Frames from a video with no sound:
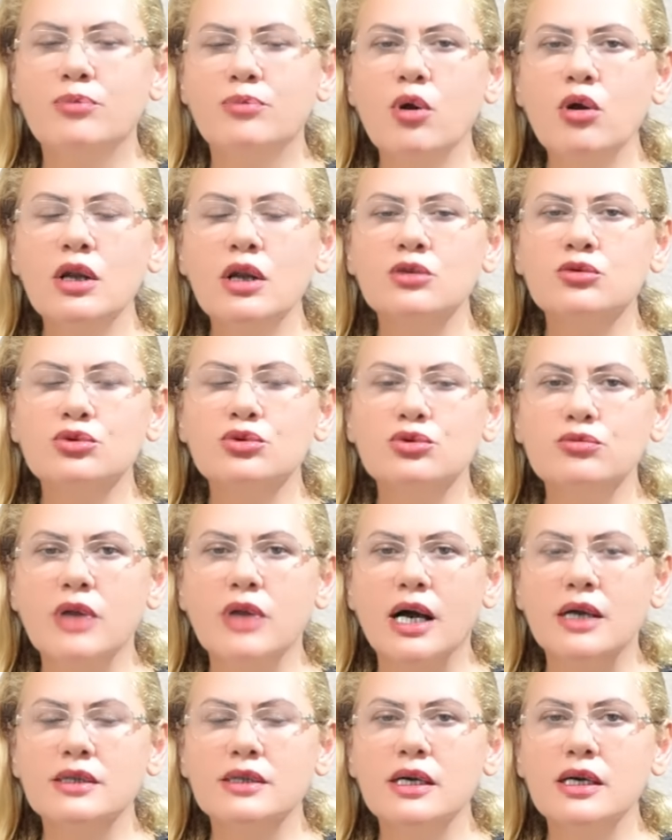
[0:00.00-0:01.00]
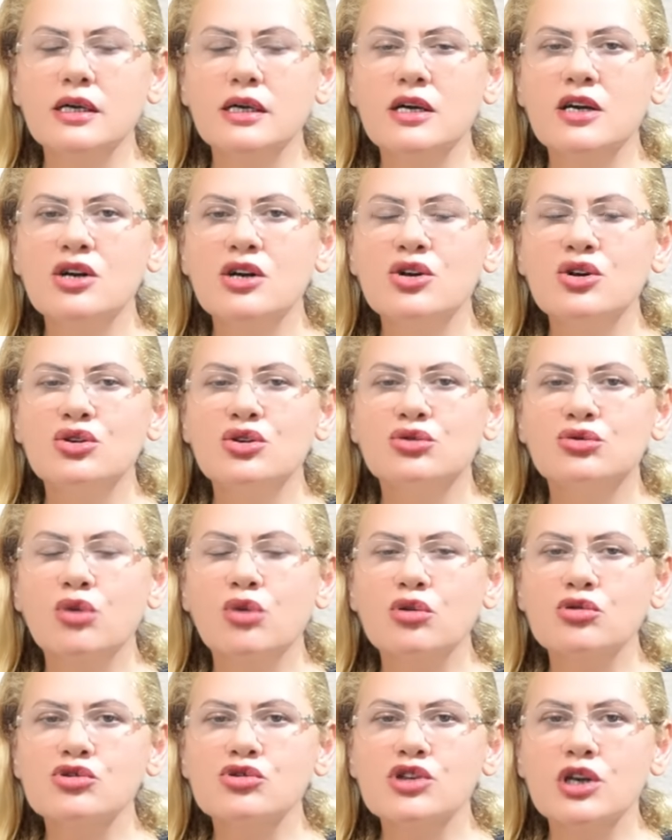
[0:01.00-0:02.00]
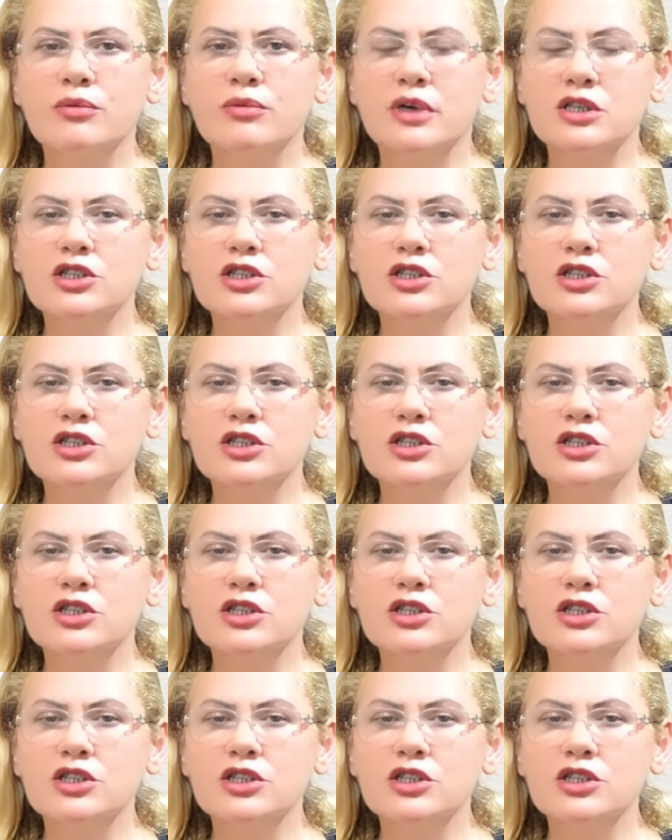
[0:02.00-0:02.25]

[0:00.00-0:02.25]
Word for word: Böyle durumlarda dostça